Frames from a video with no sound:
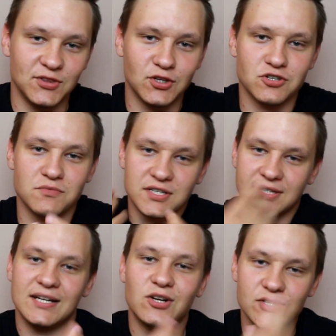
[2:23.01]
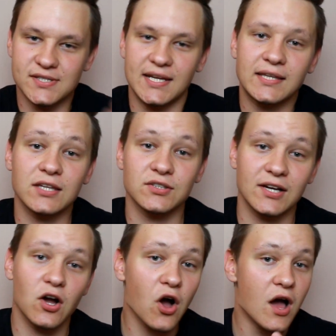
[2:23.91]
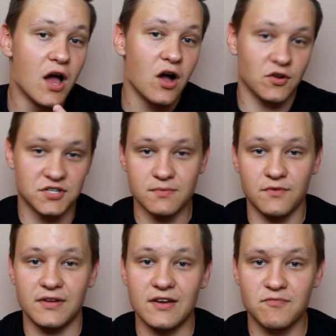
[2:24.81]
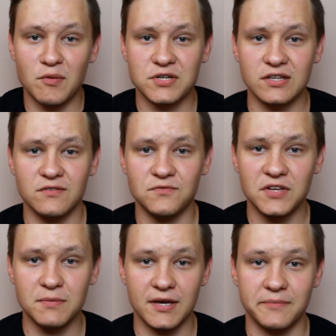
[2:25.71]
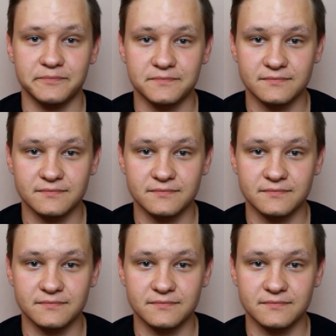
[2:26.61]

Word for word: odnoszą się tylko stricte do tego, o czym mówiłem w poprzednim filmie.